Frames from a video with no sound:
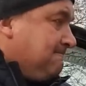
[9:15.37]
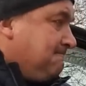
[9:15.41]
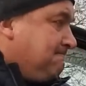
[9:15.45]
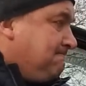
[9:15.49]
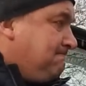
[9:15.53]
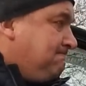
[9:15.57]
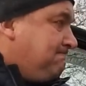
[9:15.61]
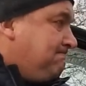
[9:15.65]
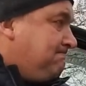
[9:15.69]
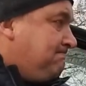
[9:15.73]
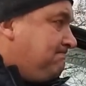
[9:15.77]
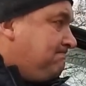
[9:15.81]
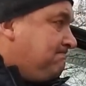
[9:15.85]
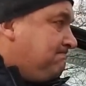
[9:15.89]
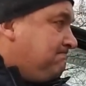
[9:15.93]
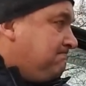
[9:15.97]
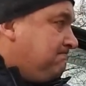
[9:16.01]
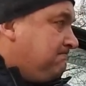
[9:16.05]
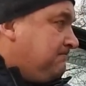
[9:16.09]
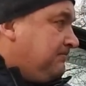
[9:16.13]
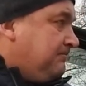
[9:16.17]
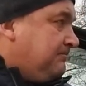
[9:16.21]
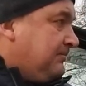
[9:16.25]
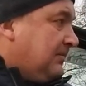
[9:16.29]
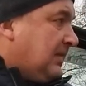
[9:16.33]
Ну,
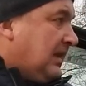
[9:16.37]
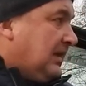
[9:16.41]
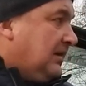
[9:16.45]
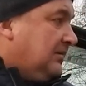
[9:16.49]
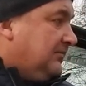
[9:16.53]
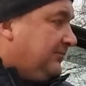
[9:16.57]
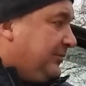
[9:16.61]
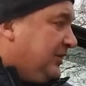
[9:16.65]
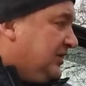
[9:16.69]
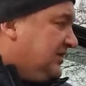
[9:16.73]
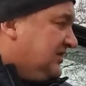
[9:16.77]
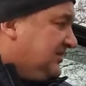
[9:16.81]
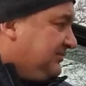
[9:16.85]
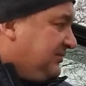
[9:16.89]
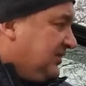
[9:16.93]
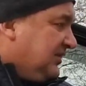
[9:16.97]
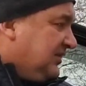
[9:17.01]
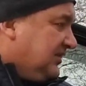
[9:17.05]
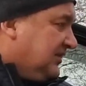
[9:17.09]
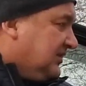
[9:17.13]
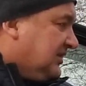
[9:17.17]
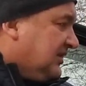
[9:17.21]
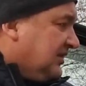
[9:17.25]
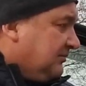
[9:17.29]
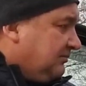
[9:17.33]
в принципе,
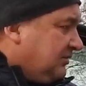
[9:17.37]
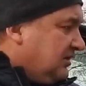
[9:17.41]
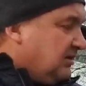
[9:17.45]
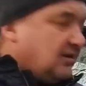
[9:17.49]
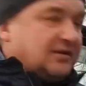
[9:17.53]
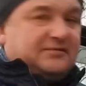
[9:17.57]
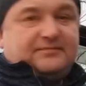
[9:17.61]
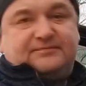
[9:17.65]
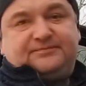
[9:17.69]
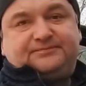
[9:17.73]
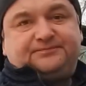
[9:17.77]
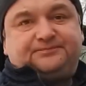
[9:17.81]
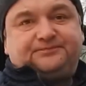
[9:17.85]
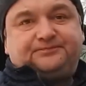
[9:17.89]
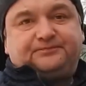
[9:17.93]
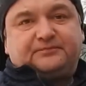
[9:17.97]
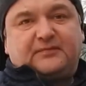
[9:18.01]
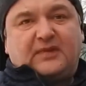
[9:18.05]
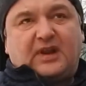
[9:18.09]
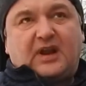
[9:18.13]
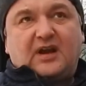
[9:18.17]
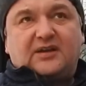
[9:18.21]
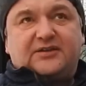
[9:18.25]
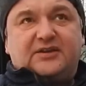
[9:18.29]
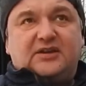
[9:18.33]
это как бы
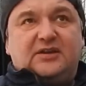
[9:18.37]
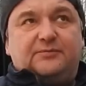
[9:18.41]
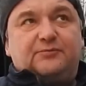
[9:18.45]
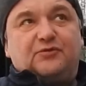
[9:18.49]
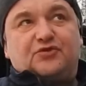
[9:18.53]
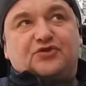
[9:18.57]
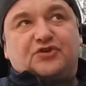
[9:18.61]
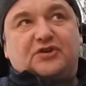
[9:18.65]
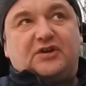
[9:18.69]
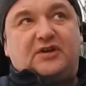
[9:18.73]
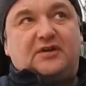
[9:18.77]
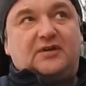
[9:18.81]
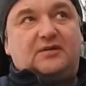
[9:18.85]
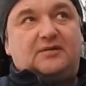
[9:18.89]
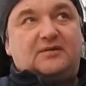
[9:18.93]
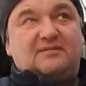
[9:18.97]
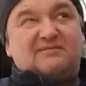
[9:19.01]
как-то немножко